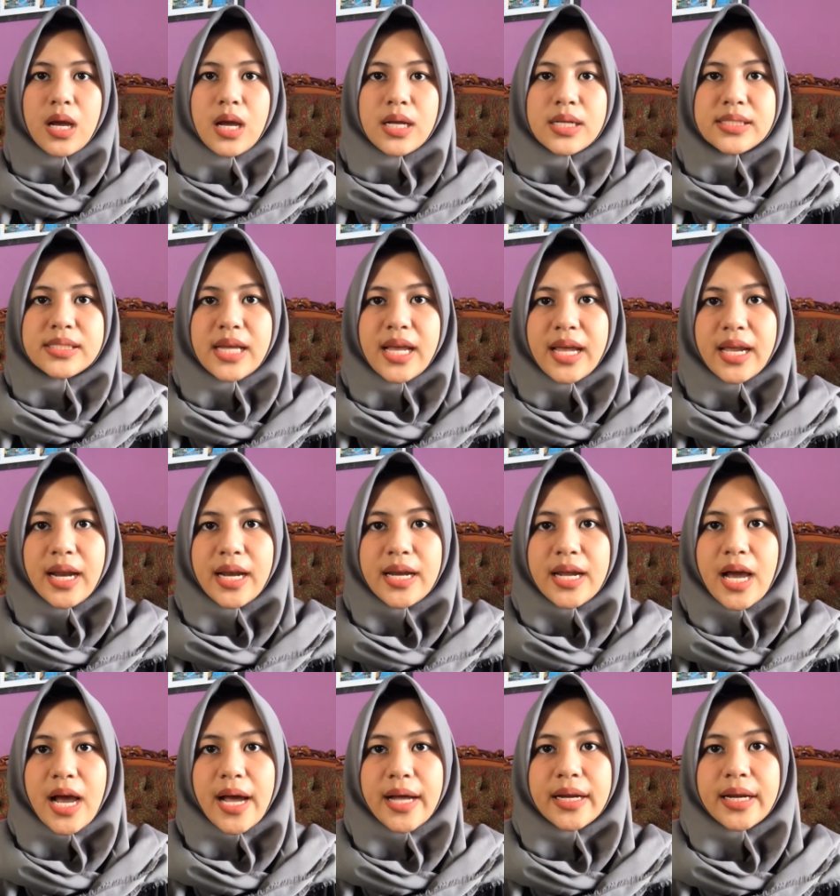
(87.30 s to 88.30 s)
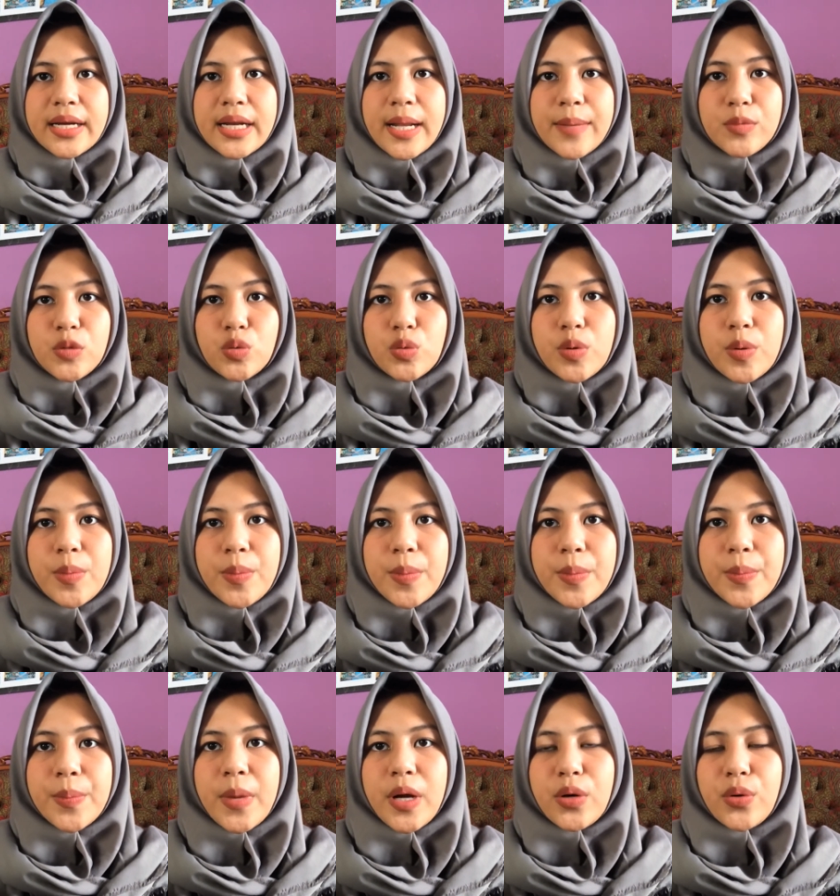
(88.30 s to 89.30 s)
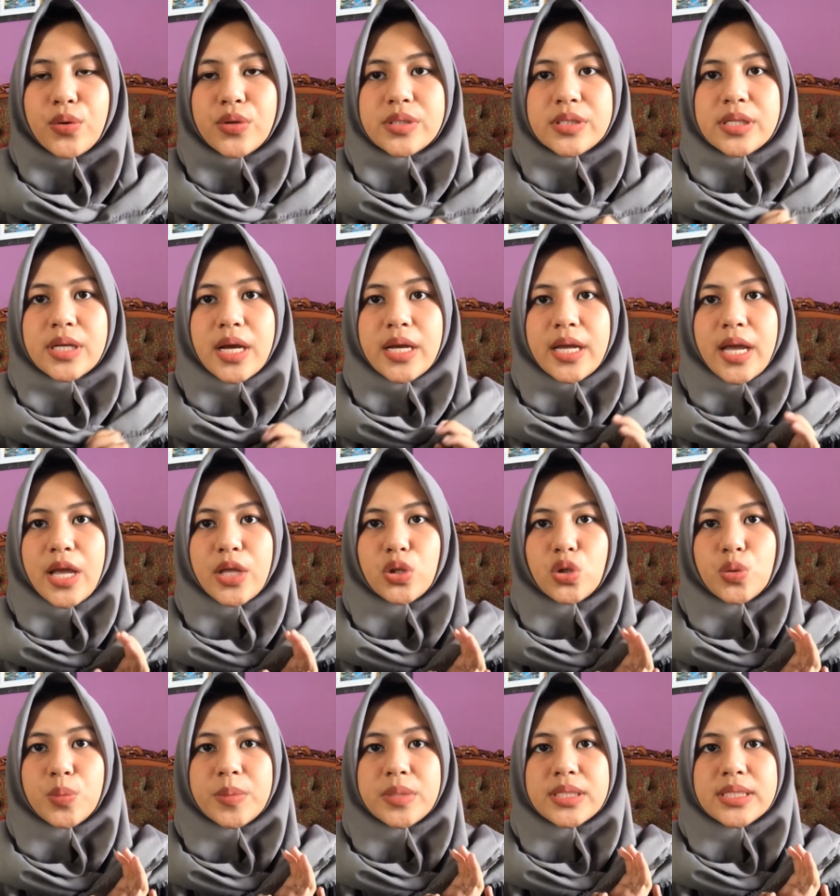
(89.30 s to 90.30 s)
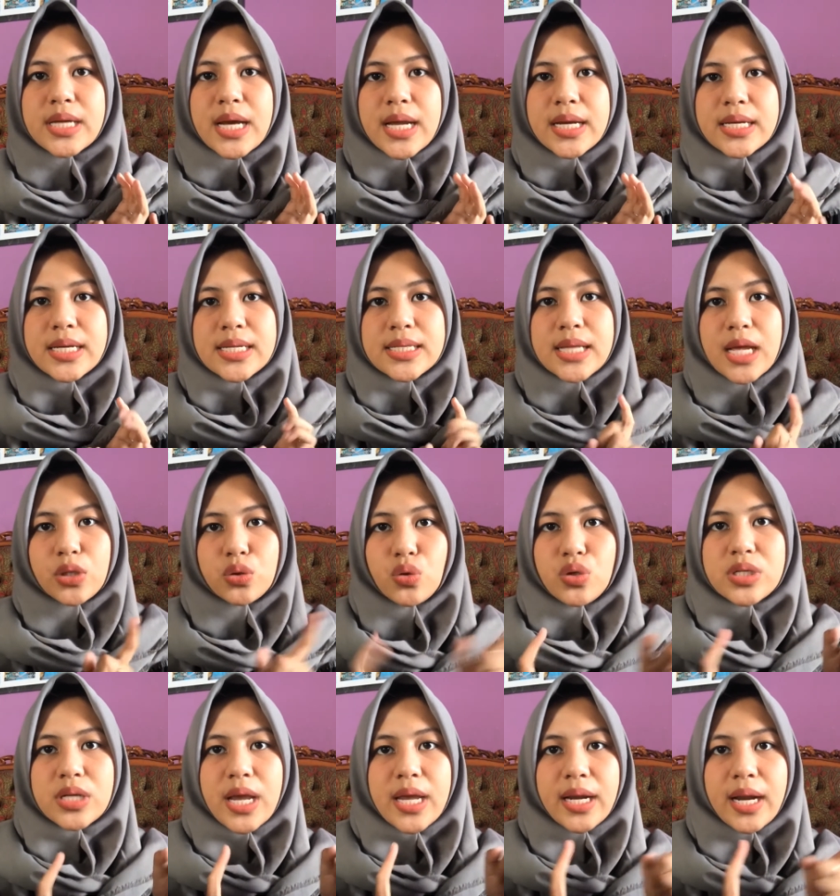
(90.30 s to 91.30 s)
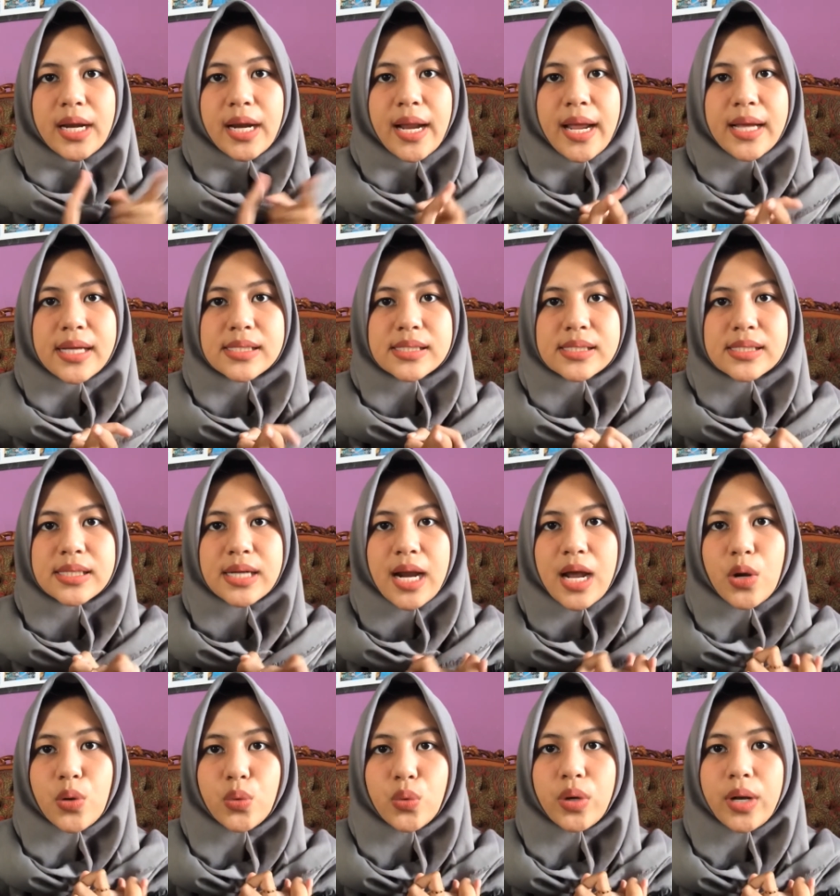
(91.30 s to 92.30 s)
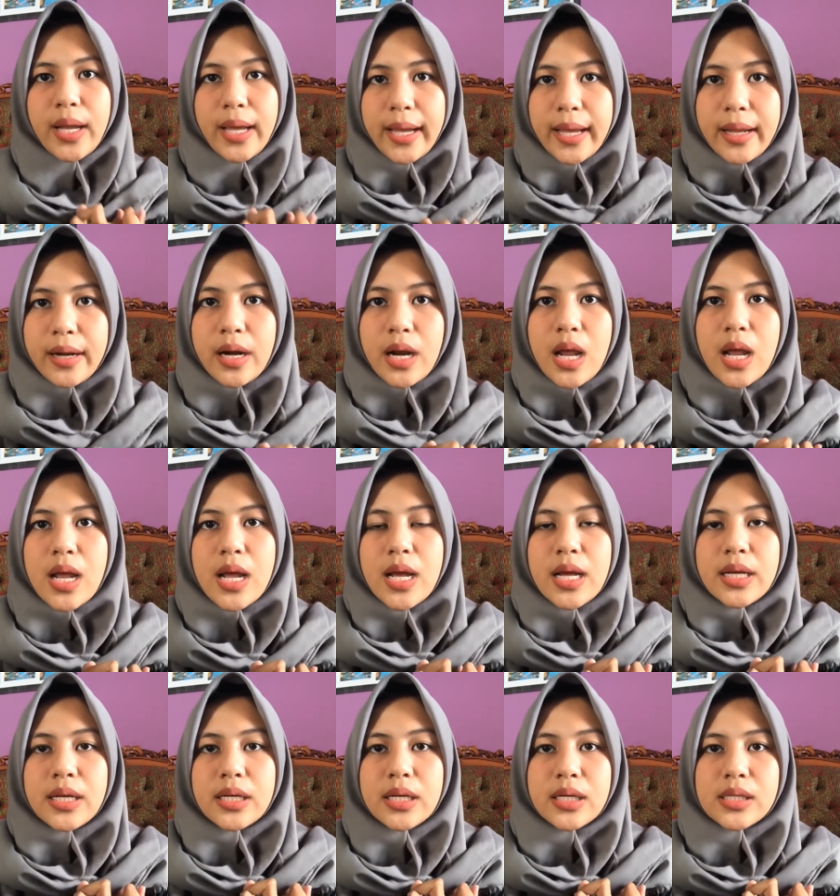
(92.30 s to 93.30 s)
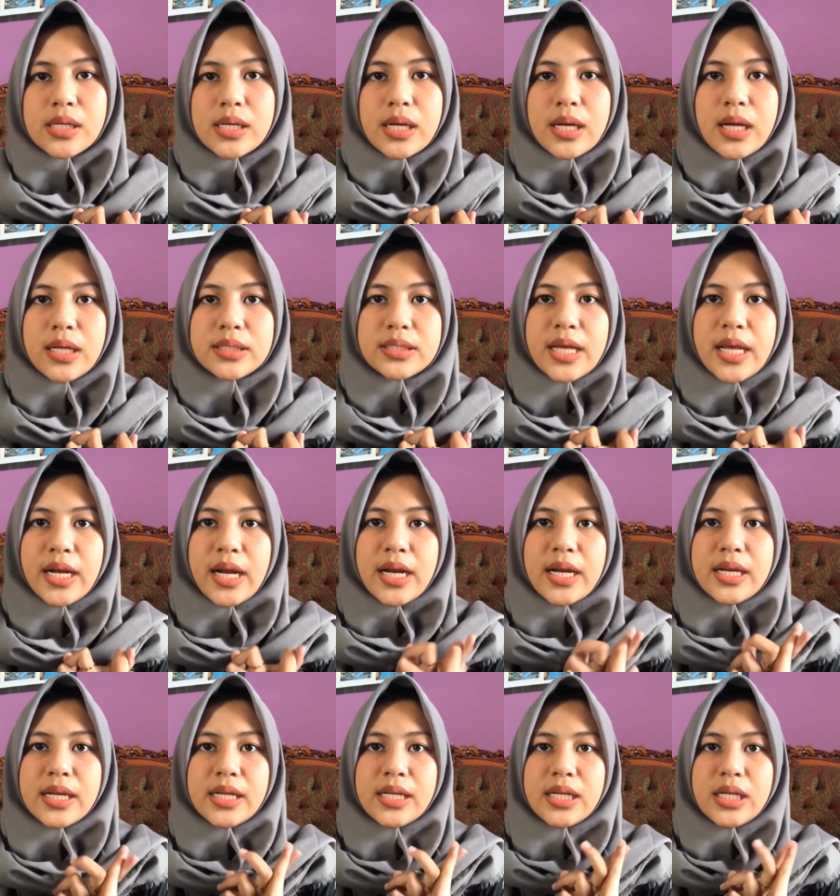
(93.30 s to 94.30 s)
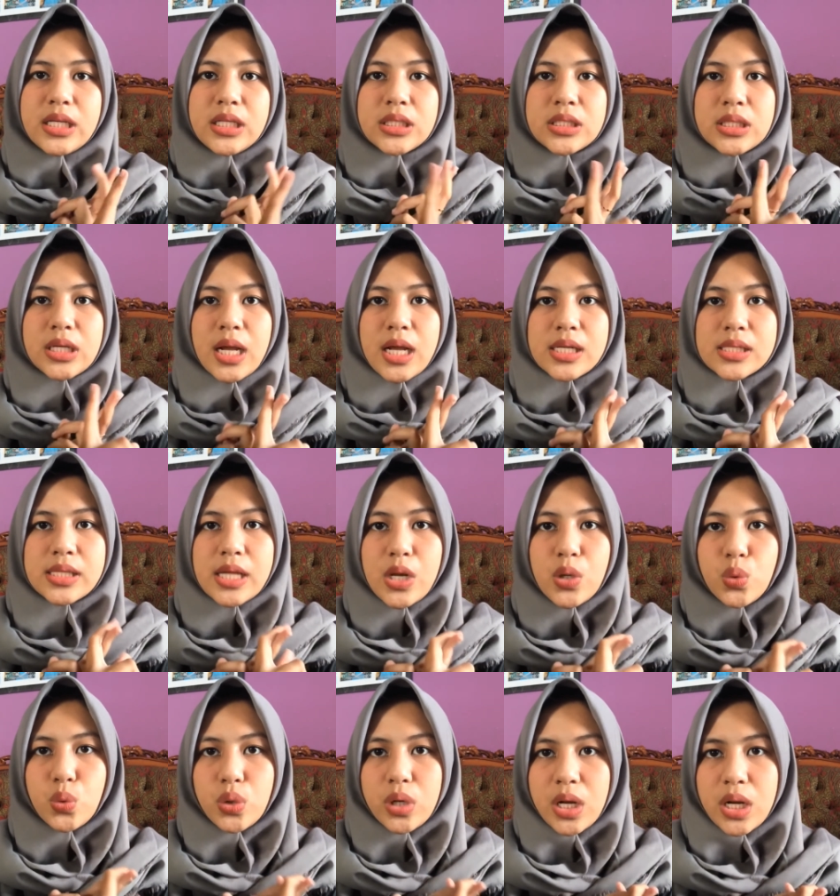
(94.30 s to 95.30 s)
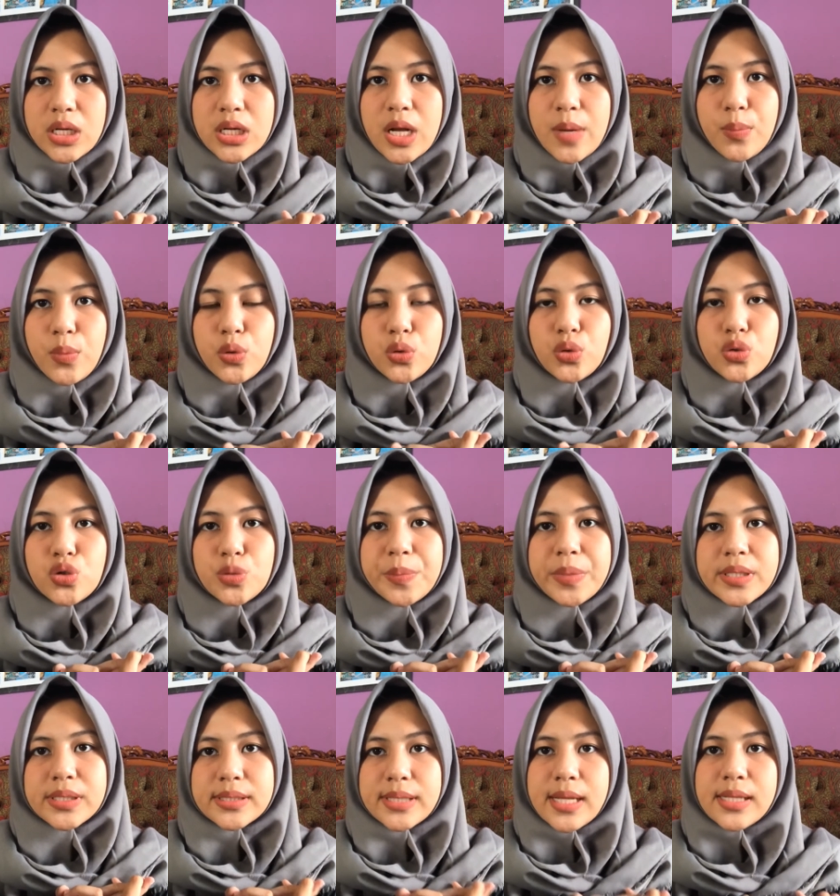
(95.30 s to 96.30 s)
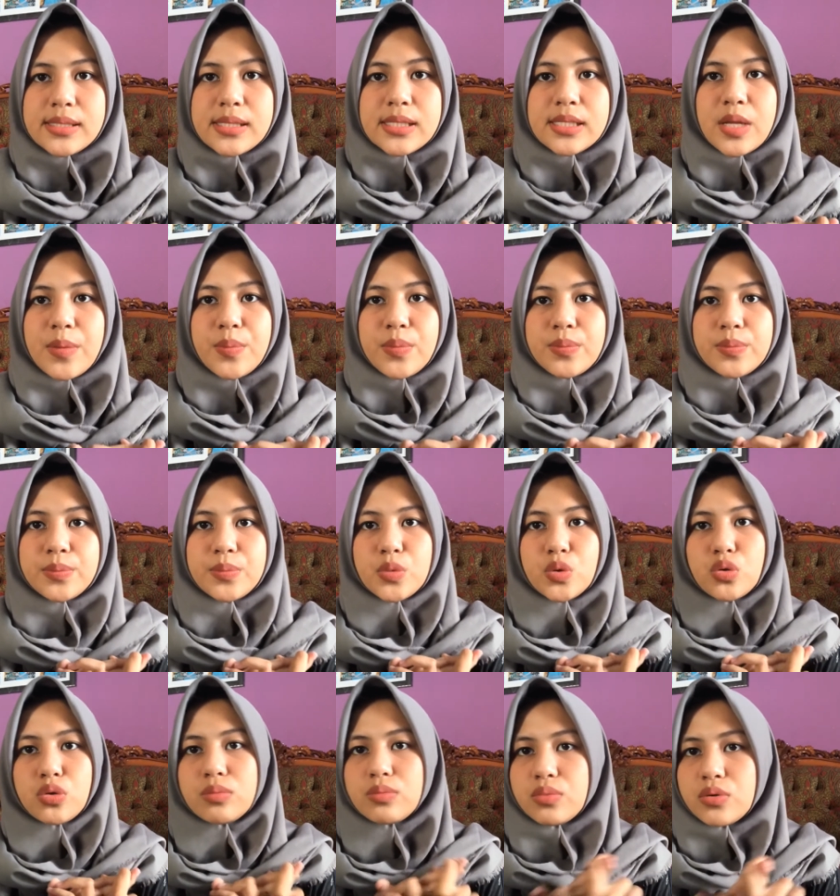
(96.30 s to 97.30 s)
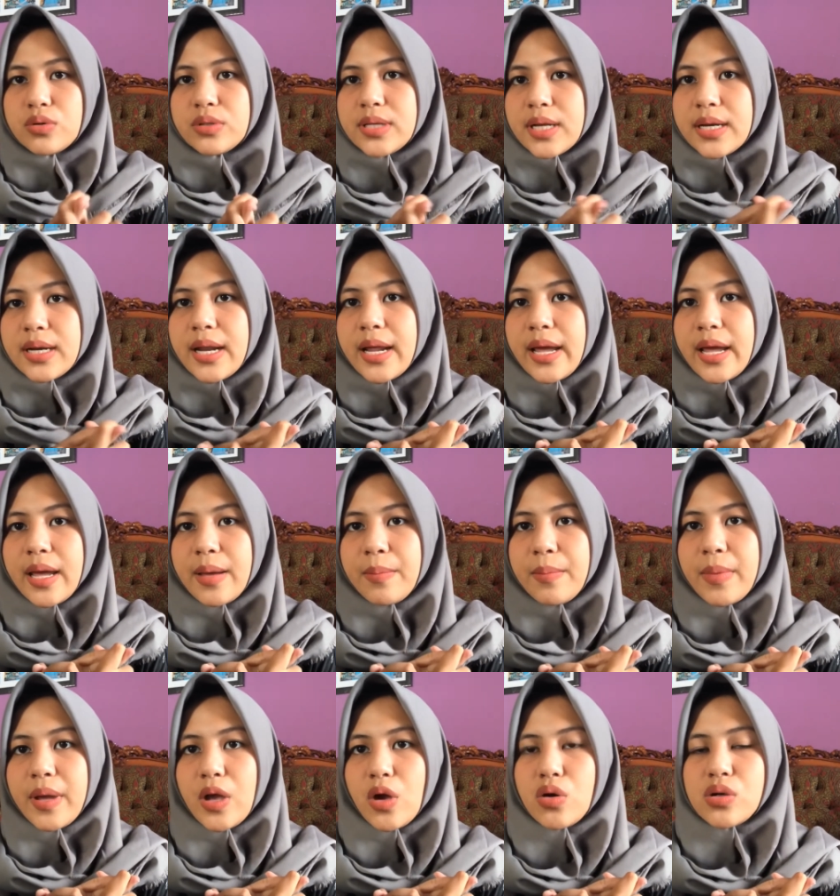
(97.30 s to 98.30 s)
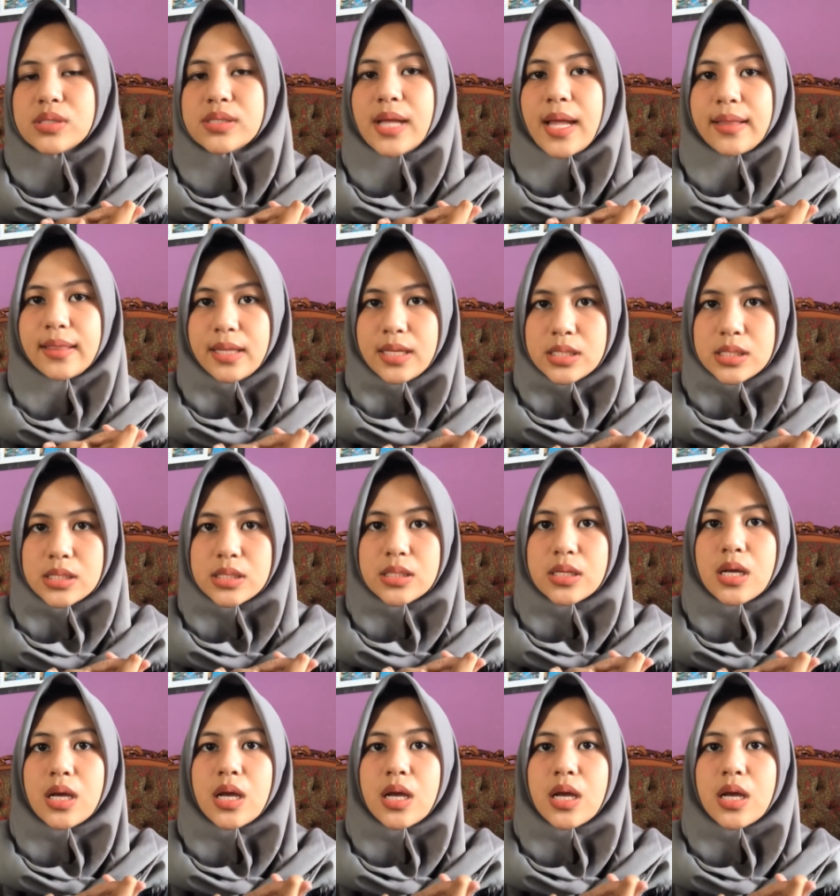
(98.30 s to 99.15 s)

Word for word: Cairan yang ada dalam tubuh manusia yaitu menjadi satu cairan ekstrakuler, cairan intraseluler 67%, sistem tubuh dan hemostatis